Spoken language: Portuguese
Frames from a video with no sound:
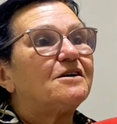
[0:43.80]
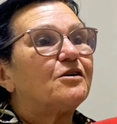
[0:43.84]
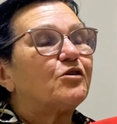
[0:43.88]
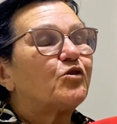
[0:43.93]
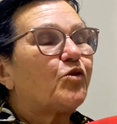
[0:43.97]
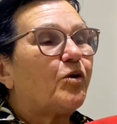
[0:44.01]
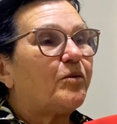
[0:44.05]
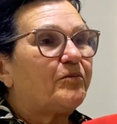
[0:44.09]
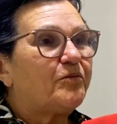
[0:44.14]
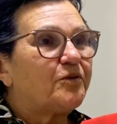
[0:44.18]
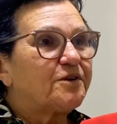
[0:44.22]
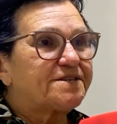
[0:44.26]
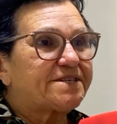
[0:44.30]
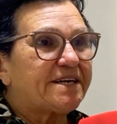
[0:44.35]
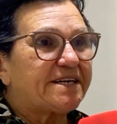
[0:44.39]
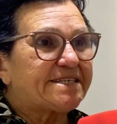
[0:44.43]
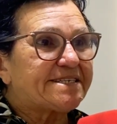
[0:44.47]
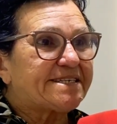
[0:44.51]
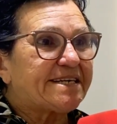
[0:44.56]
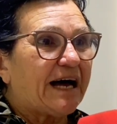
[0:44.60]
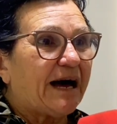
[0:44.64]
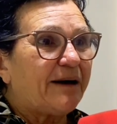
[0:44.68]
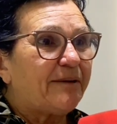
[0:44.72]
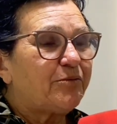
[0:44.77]
Como você
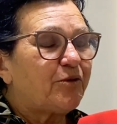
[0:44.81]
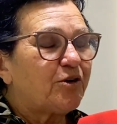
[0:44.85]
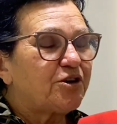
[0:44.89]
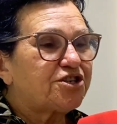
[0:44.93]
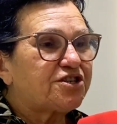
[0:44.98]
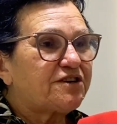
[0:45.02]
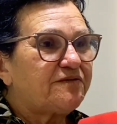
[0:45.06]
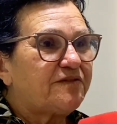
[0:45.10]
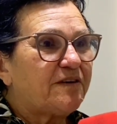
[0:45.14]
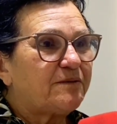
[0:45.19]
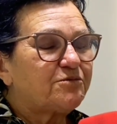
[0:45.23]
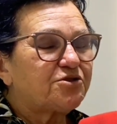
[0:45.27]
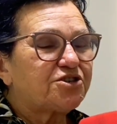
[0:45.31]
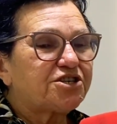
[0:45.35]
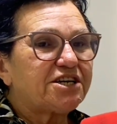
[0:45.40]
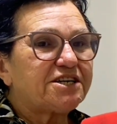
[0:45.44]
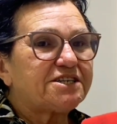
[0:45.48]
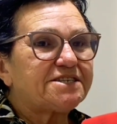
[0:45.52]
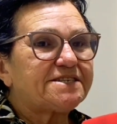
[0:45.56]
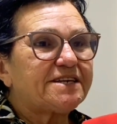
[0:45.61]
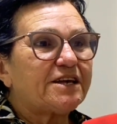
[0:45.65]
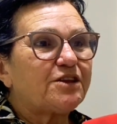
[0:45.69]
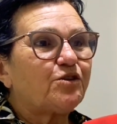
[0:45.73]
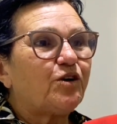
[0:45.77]
sabe, nós tivemos dia
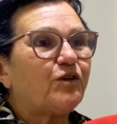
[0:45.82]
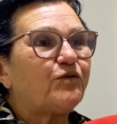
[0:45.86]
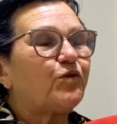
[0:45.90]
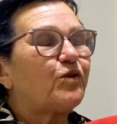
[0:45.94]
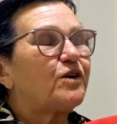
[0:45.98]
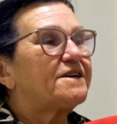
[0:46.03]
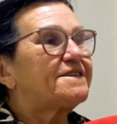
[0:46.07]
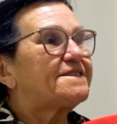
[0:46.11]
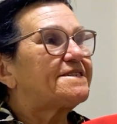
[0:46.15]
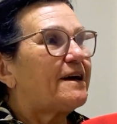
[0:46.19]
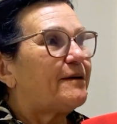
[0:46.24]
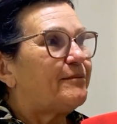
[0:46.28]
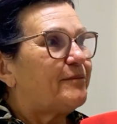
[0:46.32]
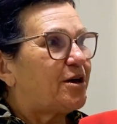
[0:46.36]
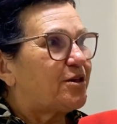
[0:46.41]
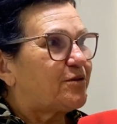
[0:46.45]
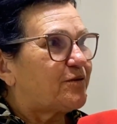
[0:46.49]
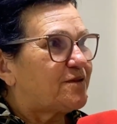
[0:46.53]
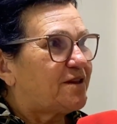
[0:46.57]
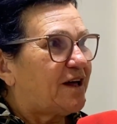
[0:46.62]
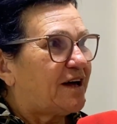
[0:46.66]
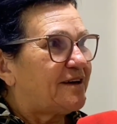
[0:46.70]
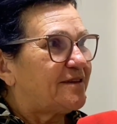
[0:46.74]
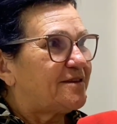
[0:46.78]
19 o
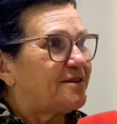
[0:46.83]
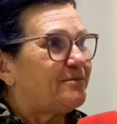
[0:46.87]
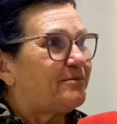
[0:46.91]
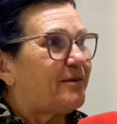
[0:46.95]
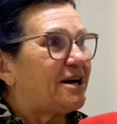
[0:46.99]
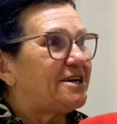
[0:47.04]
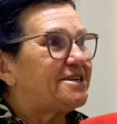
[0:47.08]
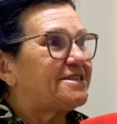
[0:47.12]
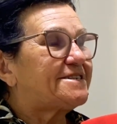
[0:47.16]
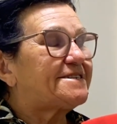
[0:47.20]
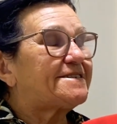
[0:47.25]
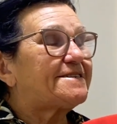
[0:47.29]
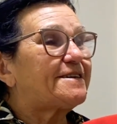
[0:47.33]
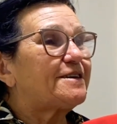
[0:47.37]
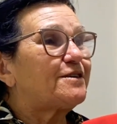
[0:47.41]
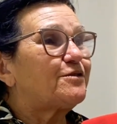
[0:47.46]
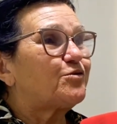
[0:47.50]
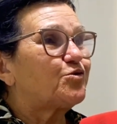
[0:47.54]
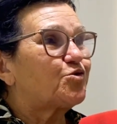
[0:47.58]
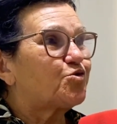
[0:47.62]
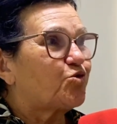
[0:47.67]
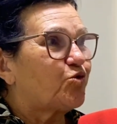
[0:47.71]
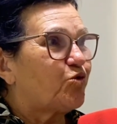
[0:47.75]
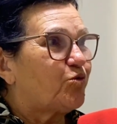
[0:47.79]
lançamento da, de mais
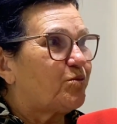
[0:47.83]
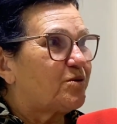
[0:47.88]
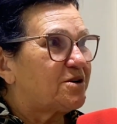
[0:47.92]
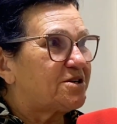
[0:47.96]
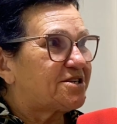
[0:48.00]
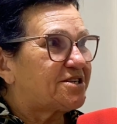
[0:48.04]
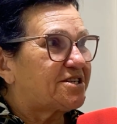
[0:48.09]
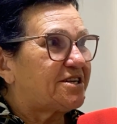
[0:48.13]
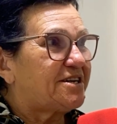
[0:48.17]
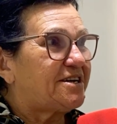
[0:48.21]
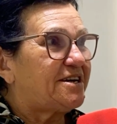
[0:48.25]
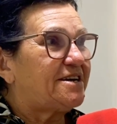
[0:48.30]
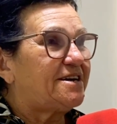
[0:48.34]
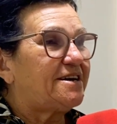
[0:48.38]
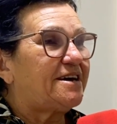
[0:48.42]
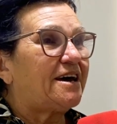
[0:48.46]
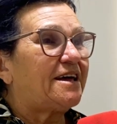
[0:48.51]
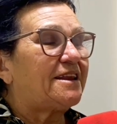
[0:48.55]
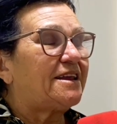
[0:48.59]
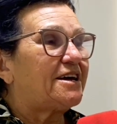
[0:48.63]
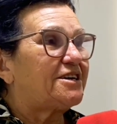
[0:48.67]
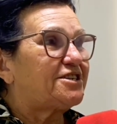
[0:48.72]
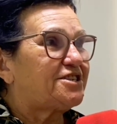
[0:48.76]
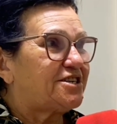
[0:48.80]
cinco turmas de
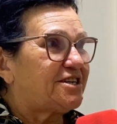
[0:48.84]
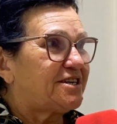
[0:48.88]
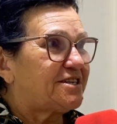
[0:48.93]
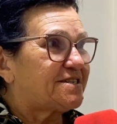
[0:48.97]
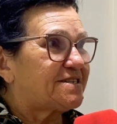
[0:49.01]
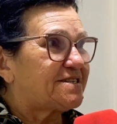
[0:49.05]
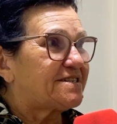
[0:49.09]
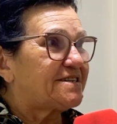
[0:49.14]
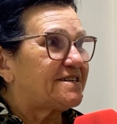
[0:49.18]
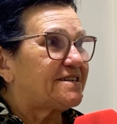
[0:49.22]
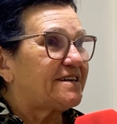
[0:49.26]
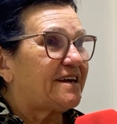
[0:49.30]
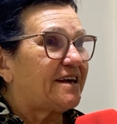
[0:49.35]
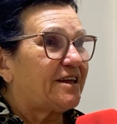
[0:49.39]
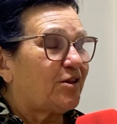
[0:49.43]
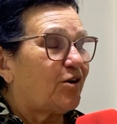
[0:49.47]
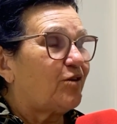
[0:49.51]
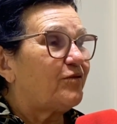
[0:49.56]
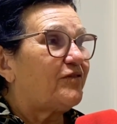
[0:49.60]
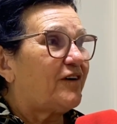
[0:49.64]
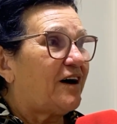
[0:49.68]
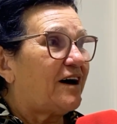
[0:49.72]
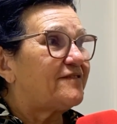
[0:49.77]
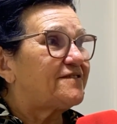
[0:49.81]
energias
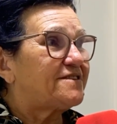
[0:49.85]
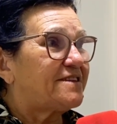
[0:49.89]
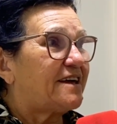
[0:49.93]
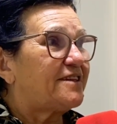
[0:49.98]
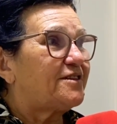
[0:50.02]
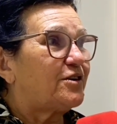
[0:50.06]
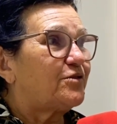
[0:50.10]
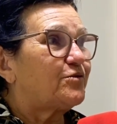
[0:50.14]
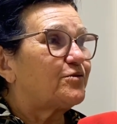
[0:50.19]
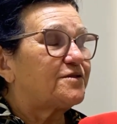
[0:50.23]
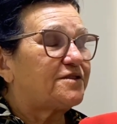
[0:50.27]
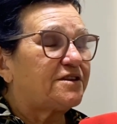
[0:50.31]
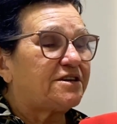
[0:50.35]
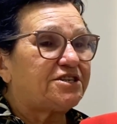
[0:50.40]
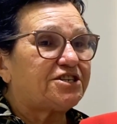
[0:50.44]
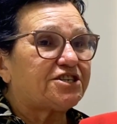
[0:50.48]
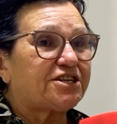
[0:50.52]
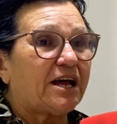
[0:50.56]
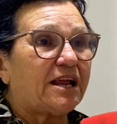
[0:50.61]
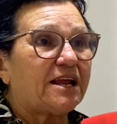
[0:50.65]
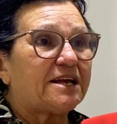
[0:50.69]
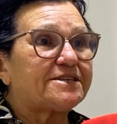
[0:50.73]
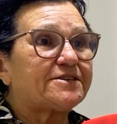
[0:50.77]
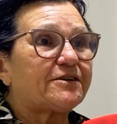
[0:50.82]
renováveis, né, de
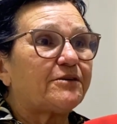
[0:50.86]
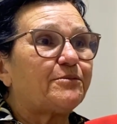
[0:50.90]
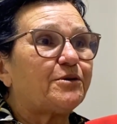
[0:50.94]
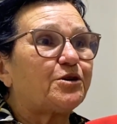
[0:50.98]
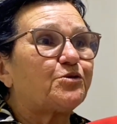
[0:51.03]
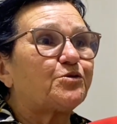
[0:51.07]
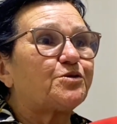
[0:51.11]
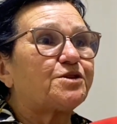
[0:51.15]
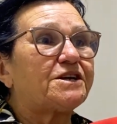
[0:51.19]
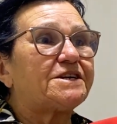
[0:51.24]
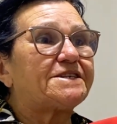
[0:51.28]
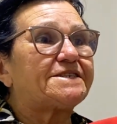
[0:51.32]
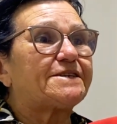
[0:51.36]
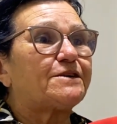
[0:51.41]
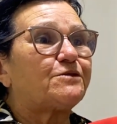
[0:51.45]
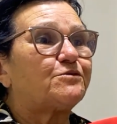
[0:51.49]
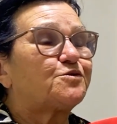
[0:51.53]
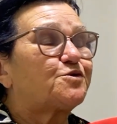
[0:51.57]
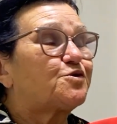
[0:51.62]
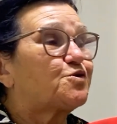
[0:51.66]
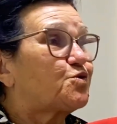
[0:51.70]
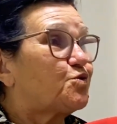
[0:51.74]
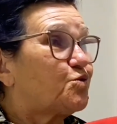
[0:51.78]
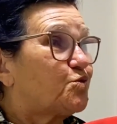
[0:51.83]
instalação e manutenção,
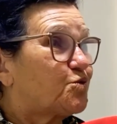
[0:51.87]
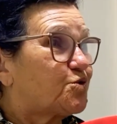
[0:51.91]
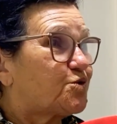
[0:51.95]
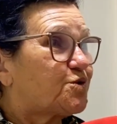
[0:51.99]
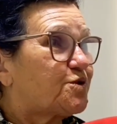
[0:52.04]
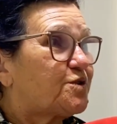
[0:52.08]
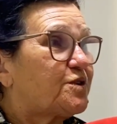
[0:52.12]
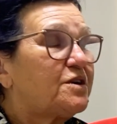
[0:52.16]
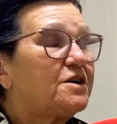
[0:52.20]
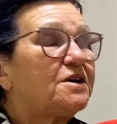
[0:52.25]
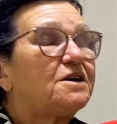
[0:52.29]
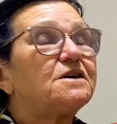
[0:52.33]
os cursos